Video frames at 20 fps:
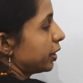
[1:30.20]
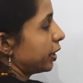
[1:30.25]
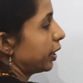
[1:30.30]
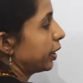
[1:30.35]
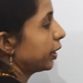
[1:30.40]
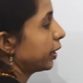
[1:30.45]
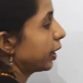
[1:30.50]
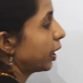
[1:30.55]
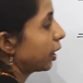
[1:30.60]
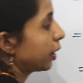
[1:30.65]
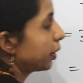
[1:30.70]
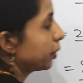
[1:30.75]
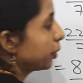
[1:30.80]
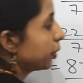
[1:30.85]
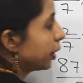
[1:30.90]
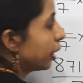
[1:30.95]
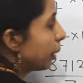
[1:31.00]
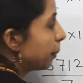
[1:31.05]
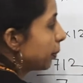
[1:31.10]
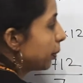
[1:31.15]
एरिया निकाल रहे हैं तो
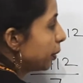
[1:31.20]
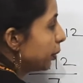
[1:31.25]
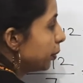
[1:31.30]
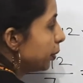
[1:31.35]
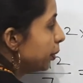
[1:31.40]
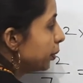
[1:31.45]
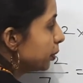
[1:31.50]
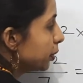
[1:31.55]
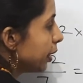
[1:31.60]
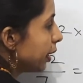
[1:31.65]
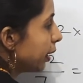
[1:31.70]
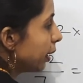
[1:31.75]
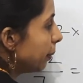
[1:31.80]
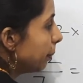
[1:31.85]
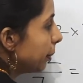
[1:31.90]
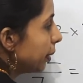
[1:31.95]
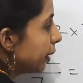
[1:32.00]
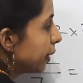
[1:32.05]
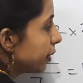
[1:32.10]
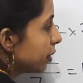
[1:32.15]
यहाँ पे यूनिट हो जाएगा
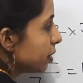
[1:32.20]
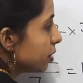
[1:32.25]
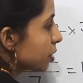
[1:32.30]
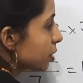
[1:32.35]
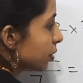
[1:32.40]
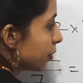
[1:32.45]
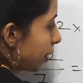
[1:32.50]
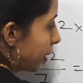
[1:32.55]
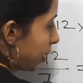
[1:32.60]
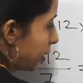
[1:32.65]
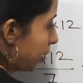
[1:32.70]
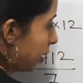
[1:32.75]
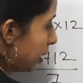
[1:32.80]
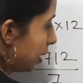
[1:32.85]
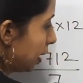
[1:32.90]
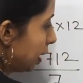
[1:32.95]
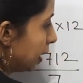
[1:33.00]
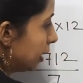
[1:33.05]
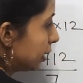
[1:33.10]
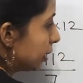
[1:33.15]
मीटर स्क्वायर
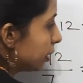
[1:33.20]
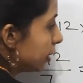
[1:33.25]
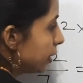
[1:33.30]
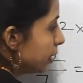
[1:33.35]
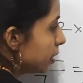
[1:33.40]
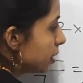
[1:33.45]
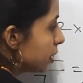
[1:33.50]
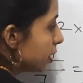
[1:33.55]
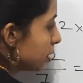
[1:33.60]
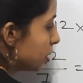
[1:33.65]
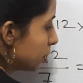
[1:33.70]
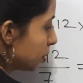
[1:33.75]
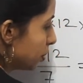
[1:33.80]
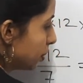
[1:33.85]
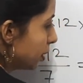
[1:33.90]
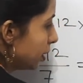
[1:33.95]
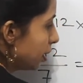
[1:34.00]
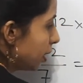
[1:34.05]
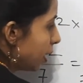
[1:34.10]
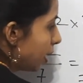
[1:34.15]
दिस इज
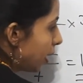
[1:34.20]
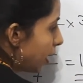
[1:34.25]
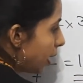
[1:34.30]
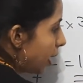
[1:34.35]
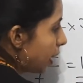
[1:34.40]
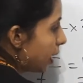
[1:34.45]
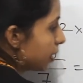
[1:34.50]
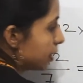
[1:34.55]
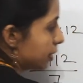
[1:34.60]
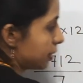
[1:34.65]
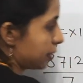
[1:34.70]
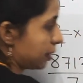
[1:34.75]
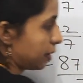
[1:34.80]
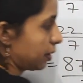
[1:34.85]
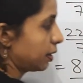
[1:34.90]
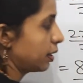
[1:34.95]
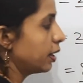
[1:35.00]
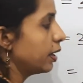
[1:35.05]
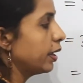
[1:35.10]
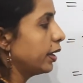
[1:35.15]
योर
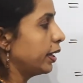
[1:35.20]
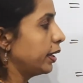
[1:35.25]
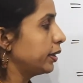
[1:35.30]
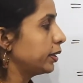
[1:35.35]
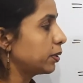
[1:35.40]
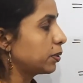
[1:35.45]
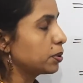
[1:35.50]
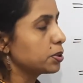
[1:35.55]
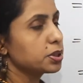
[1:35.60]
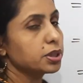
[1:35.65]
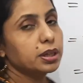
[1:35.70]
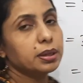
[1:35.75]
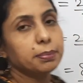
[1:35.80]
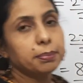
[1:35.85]
आंसर इन द क्वेश्चन